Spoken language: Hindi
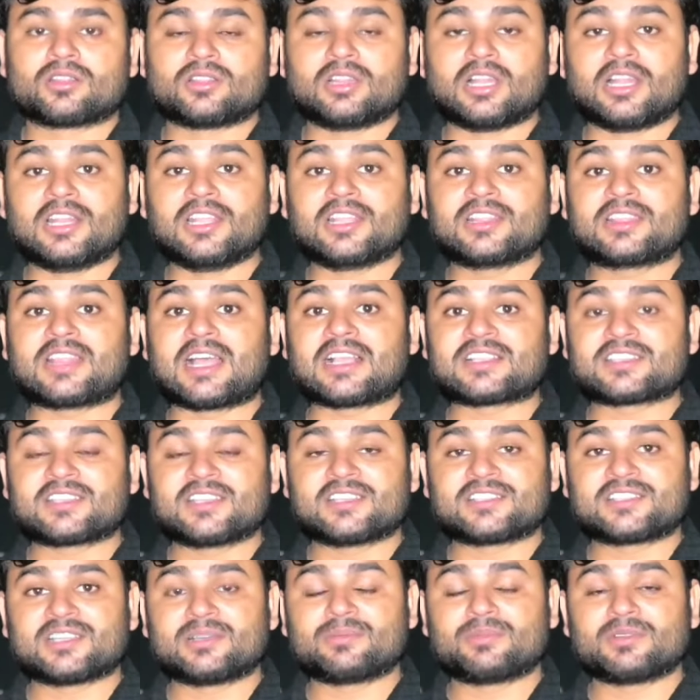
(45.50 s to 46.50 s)
ललिता
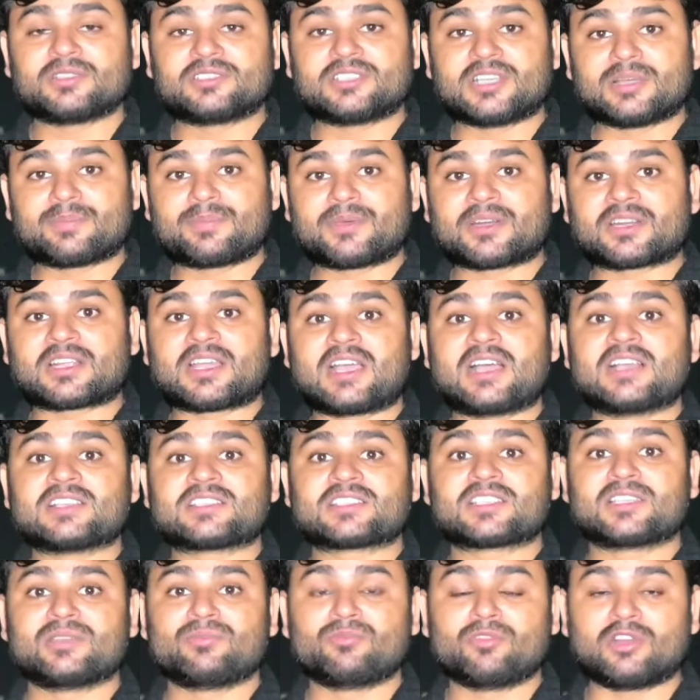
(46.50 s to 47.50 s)
से जब
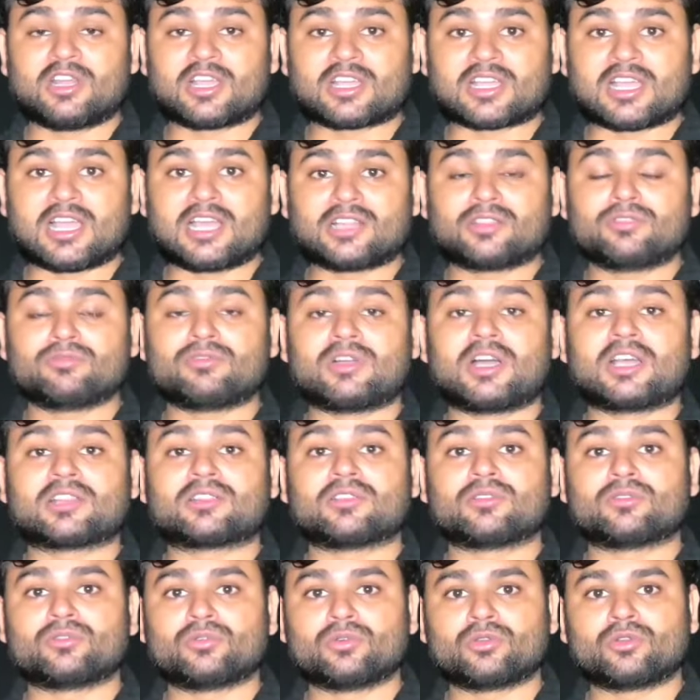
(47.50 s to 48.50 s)
जयप्रकाश की मुलाकात हुआ
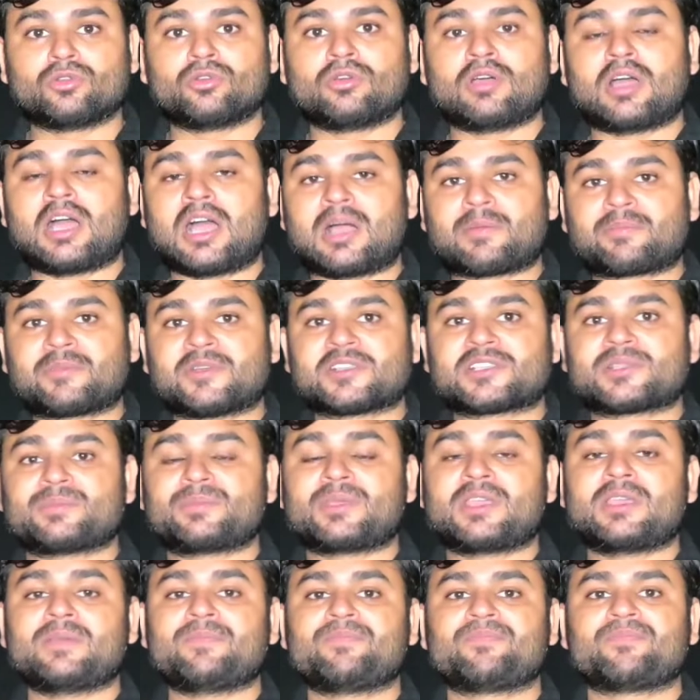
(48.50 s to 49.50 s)
तो दोनों आपस
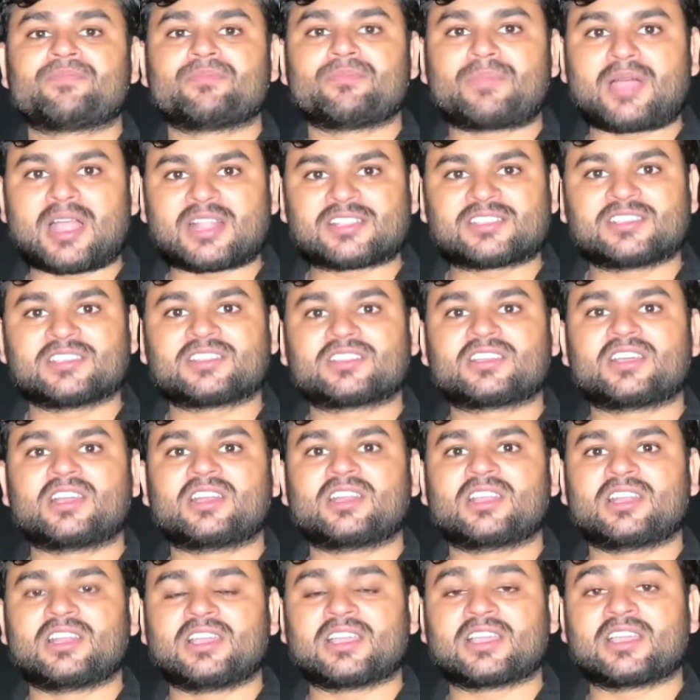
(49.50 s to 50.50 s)
में बातचीत
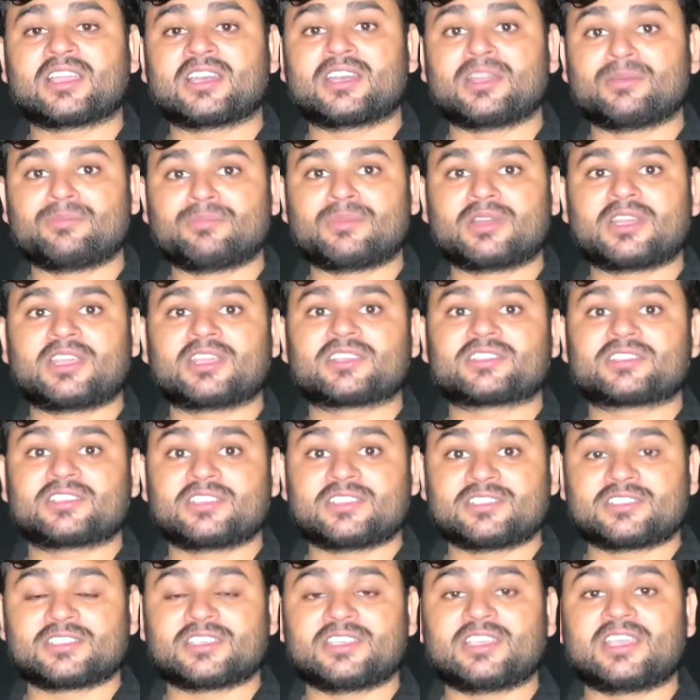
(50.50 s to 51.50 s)
करने लगे नंबर
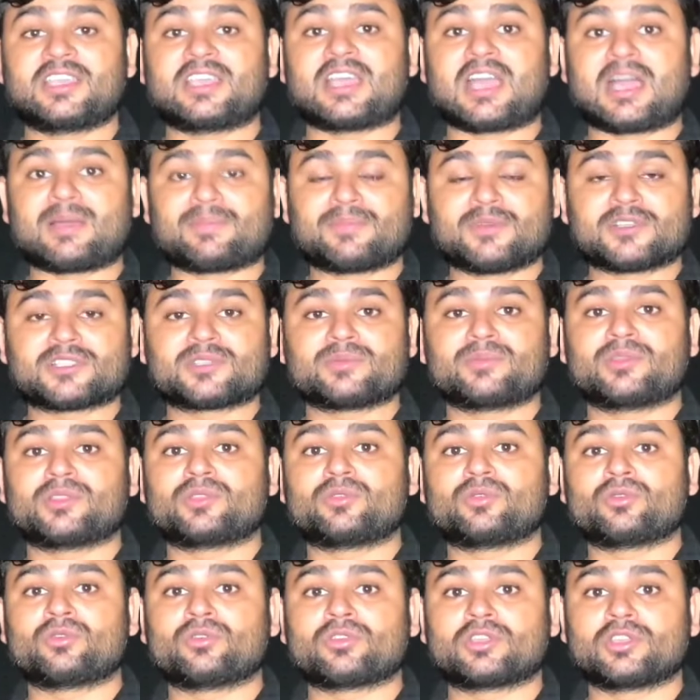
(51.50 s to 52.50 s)
एक्सचेंज किए आपस में
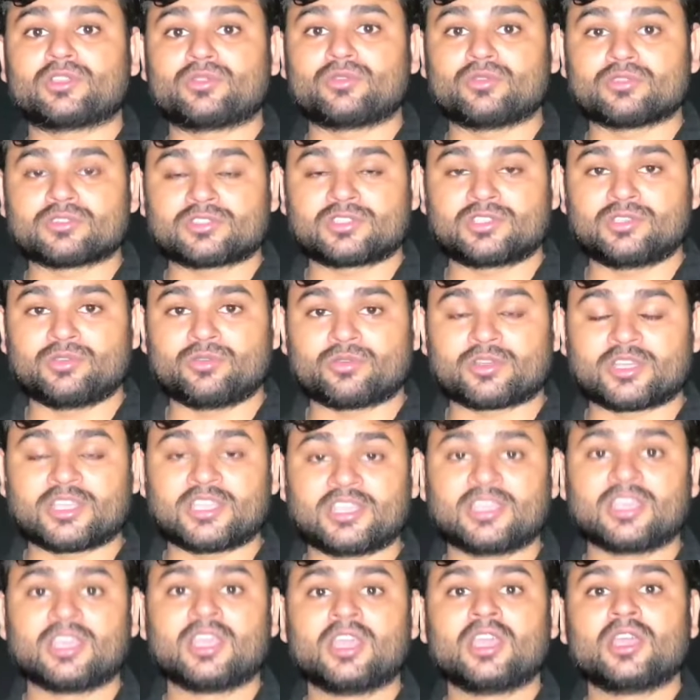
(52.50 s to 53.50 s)
दोनों की दोस्ती हो
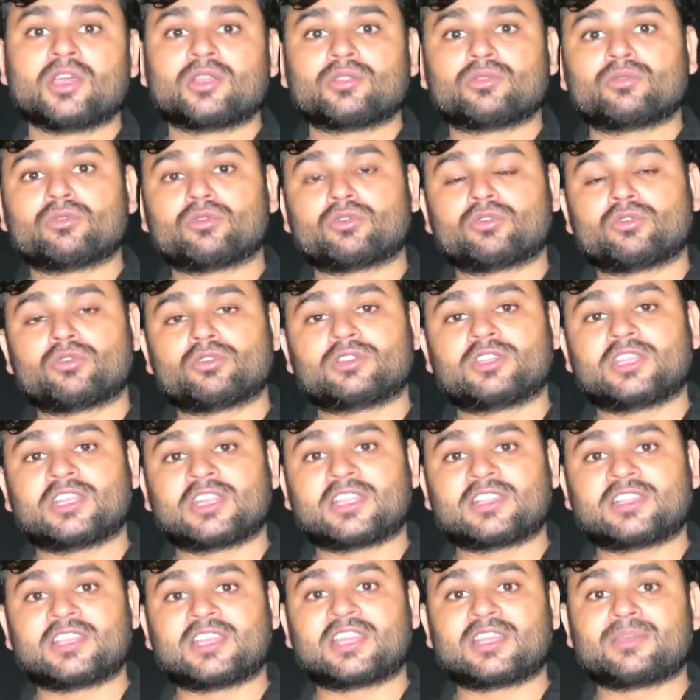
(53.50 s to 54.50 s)
गई दोनों
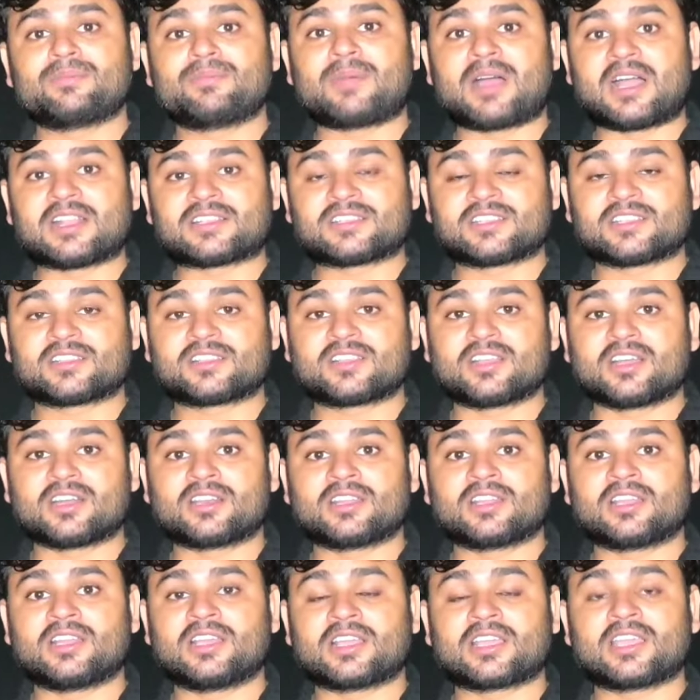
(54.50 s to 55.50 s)
धीरे धीरे बातचीत
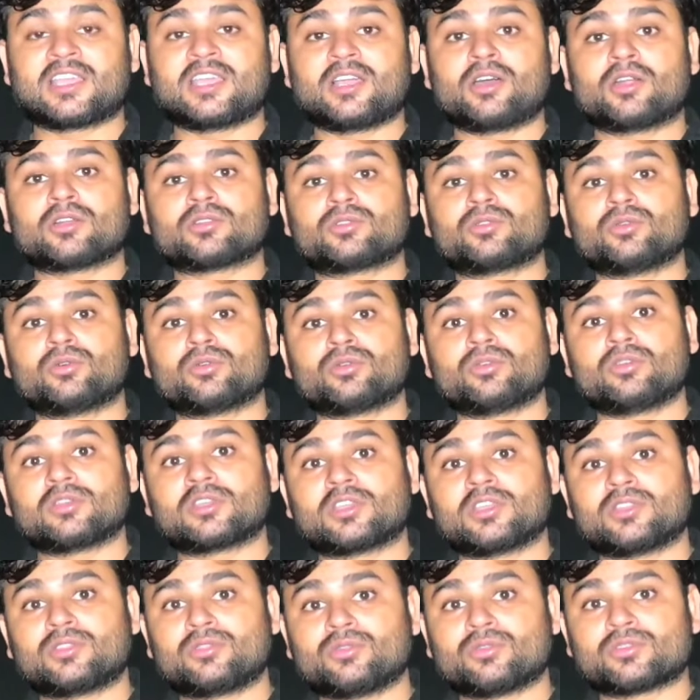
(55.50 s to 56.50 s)
करने लगे और दोनों
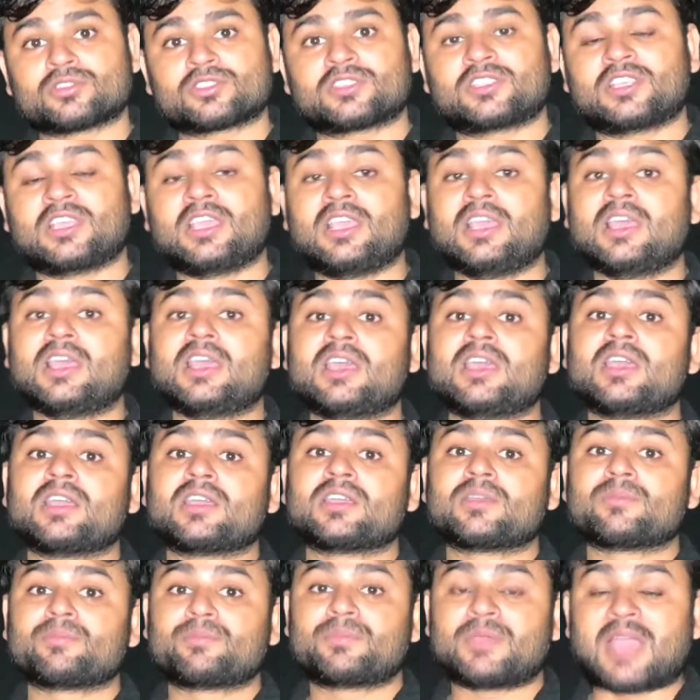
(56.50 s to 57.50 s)
की दोस्ती
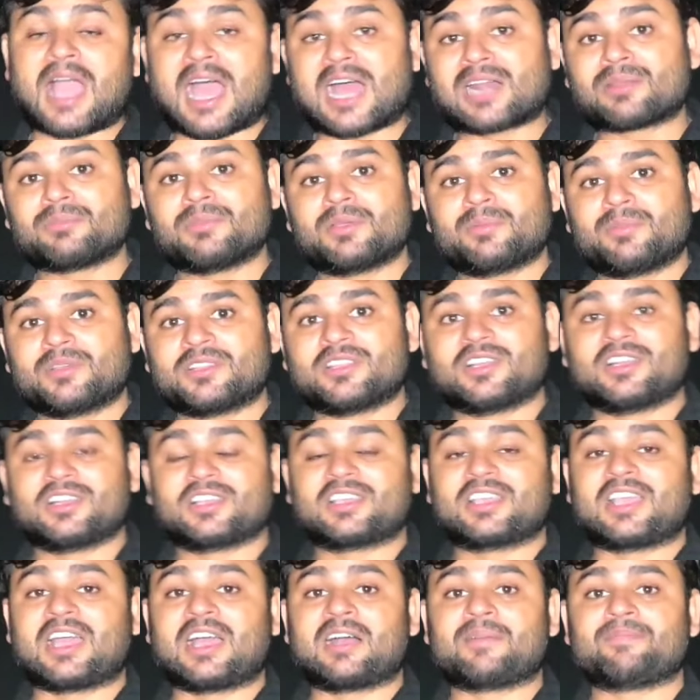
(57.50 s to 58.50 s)
प्यार में बदल
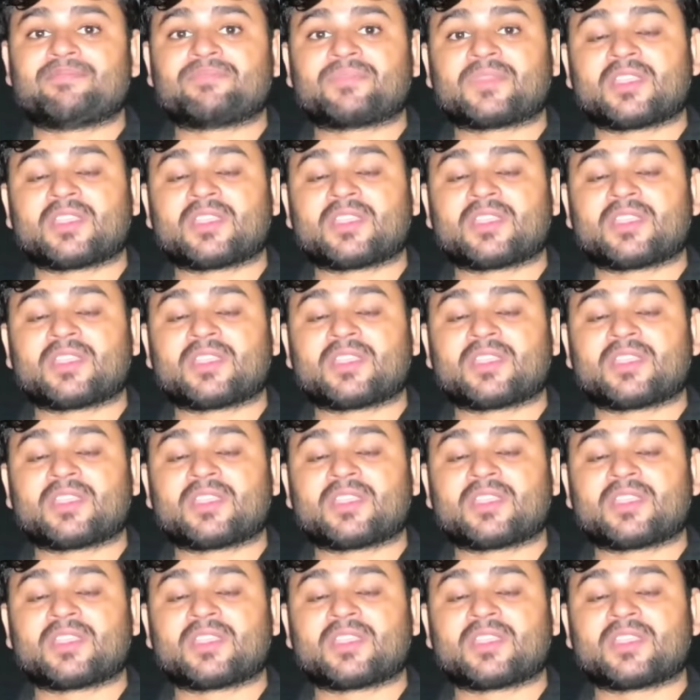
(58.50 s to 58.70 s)
गया